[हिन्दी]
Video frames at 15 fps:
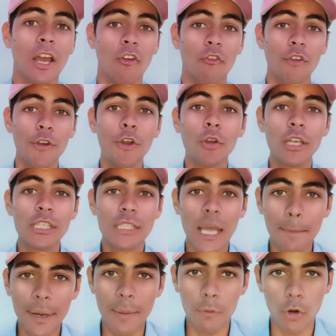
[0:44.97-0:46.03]
वीडियो किस टाइम
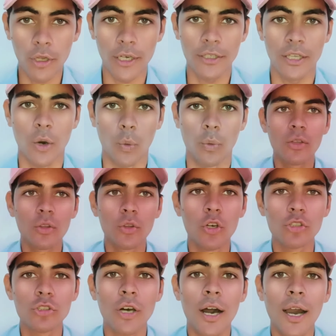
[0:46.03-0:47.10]
पर अपलोड करता हूँ
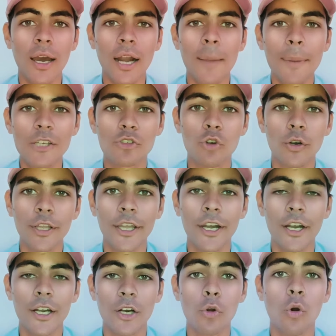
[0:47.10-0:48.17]
दोस्तों अगर आप एक शॉर्ट
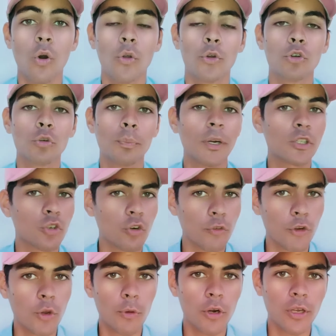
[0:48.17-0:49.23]
क्रिएटर हो यूट्यूब पर शॉर्ट
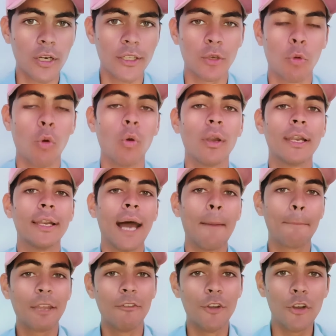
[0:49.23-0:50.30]
वीडियो अपलोड करते हो
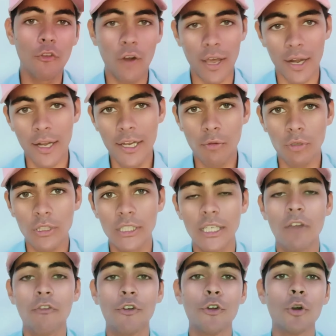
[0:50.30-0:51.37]
आपकी वीडियो वायरल नहीं होती है
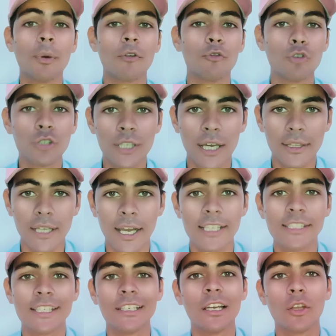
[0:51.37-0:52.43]
वीडियो पर व्यूज़ नहीं आता है
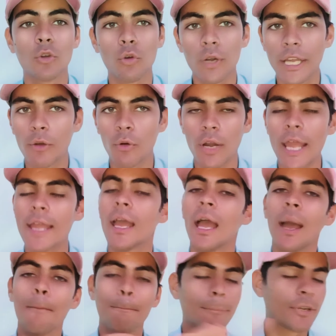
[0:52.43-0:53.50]
चैनल ग्रो नहीं हो रहा
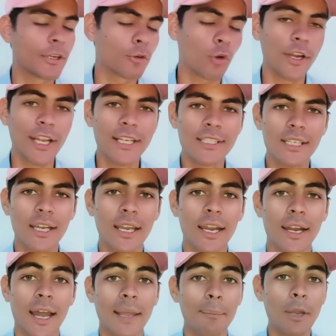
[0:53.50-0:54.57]
है कोई टेंशन नहीं
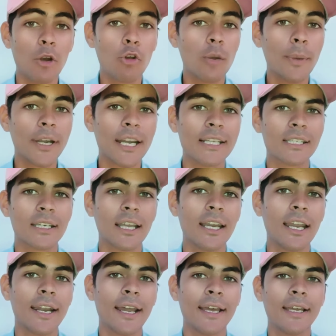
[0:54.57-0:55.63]
लेना है बिल्कुल भी टेंशन नहीं
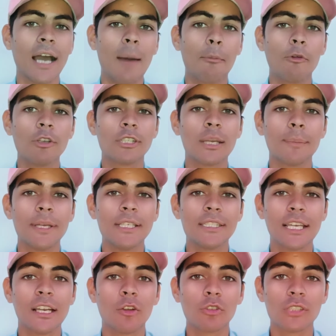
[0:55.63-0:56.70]
लेना है आपको सिर्फ इस
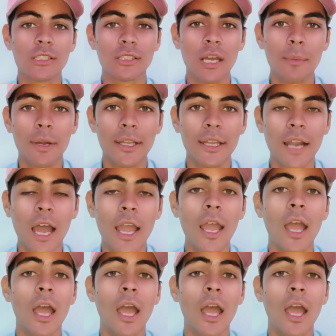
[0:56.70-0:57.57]
चैनल को सब्सक्राइब कर देना है